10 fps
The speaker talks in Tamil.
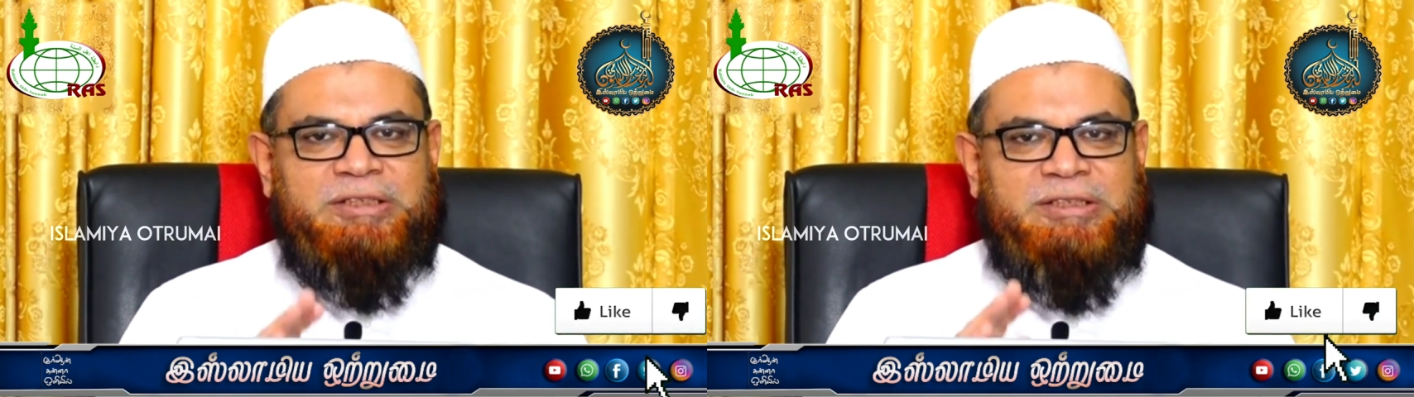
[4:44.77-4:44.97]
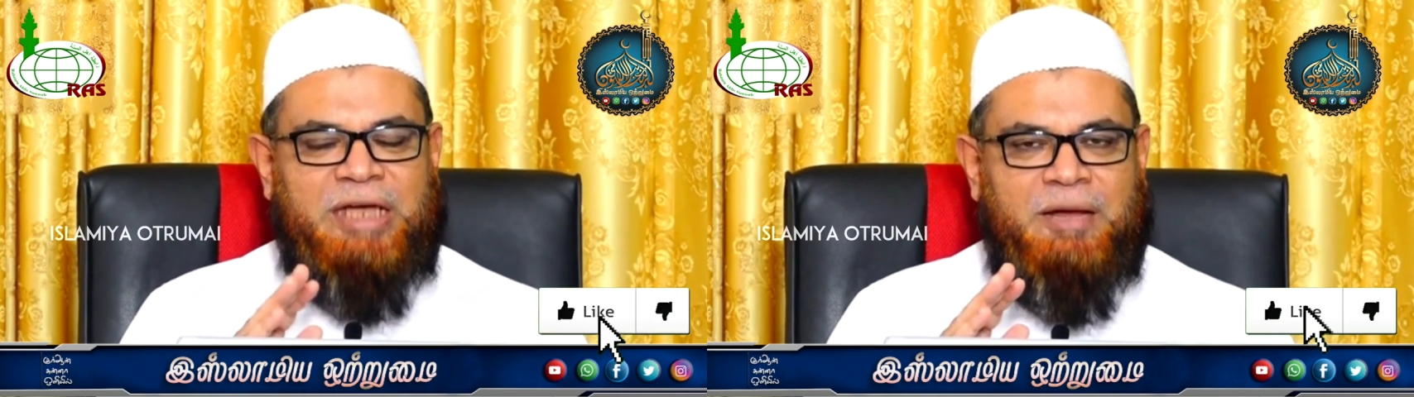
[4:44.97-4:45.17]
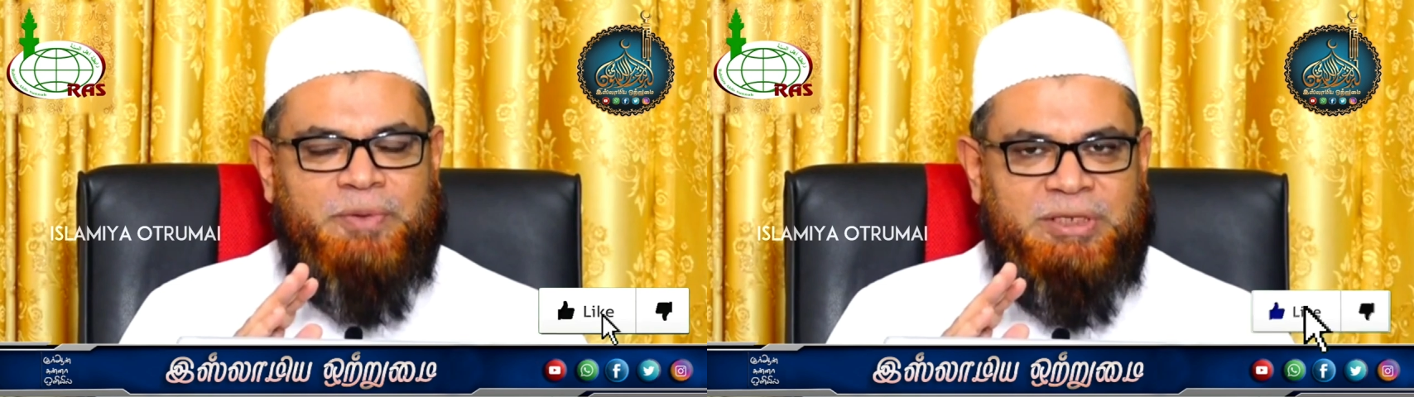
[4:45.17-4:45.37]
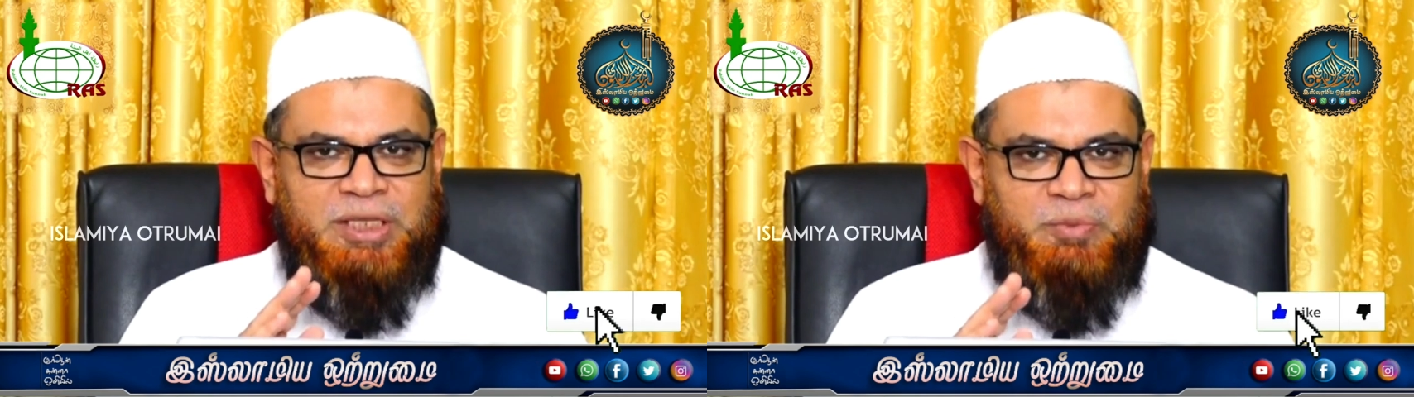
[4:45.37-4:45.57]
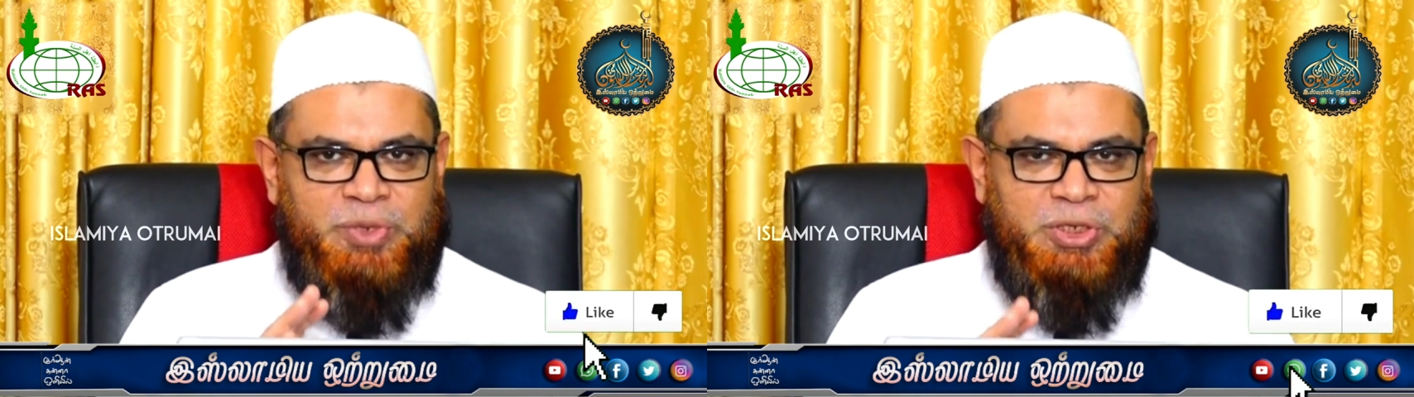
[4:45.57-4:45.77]

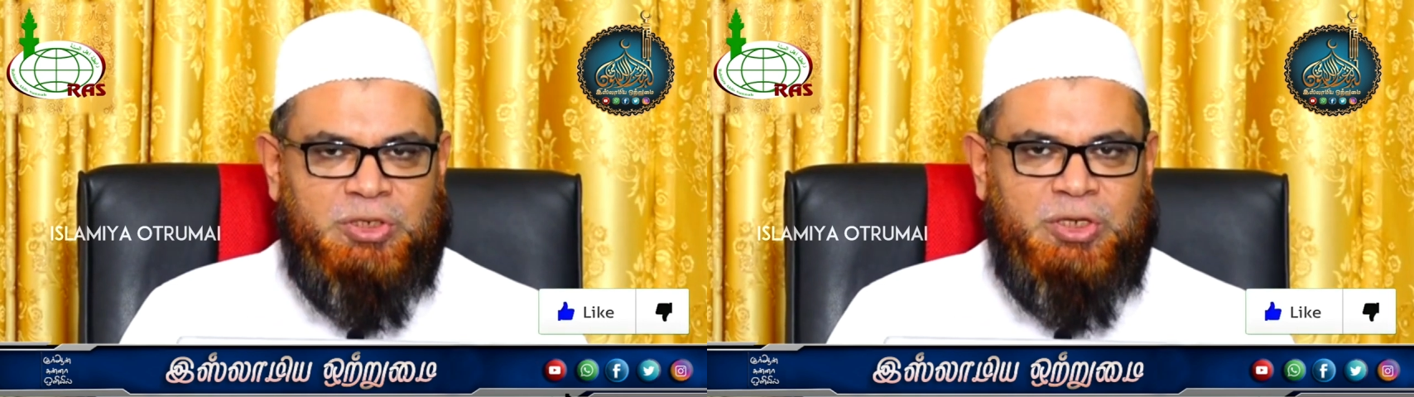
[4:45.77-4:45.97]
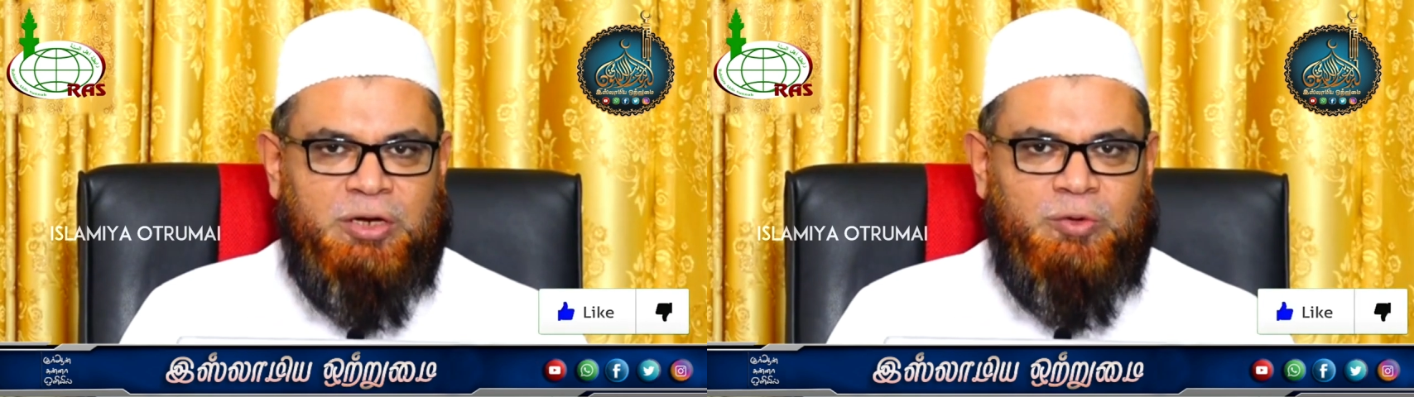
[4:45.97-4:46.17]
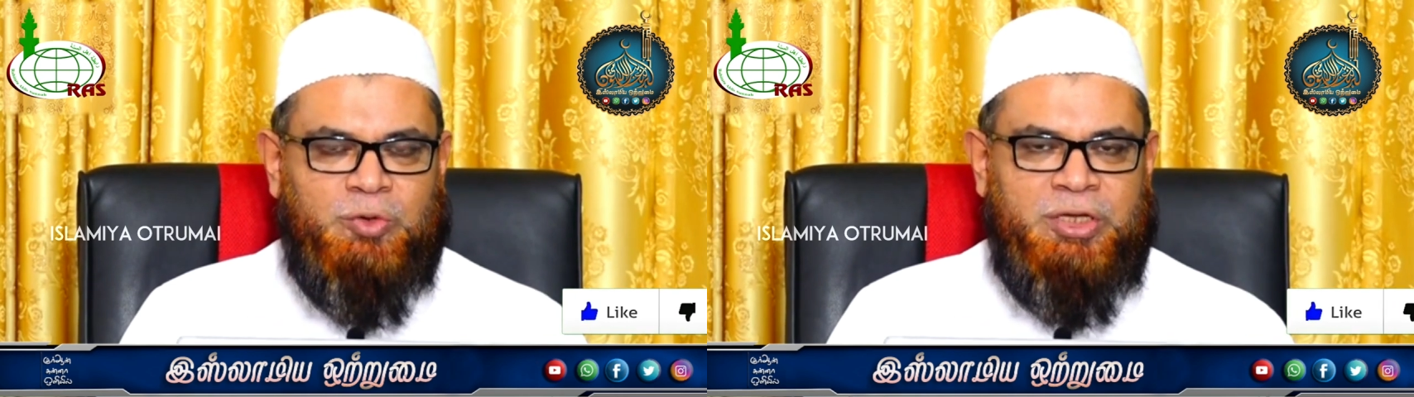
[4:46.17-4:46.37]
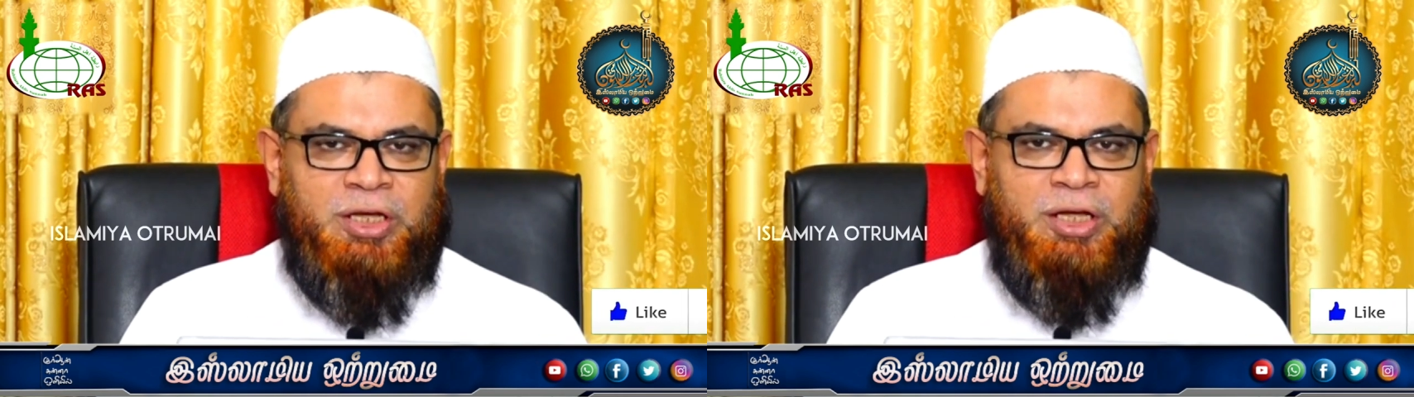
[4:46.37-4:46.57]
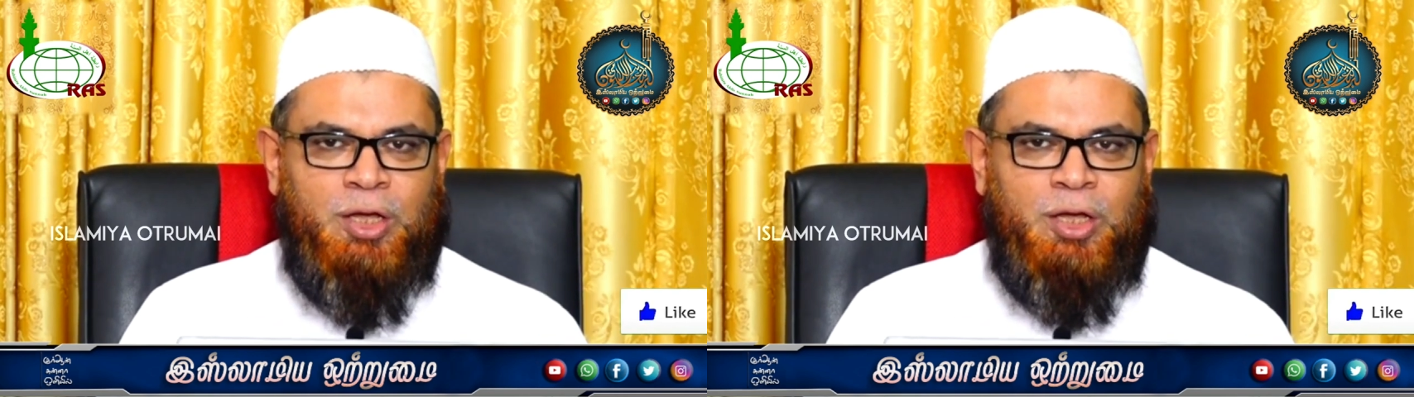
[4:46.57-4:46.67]
சாபத்தை பெற்றுத்தரக்கூடிய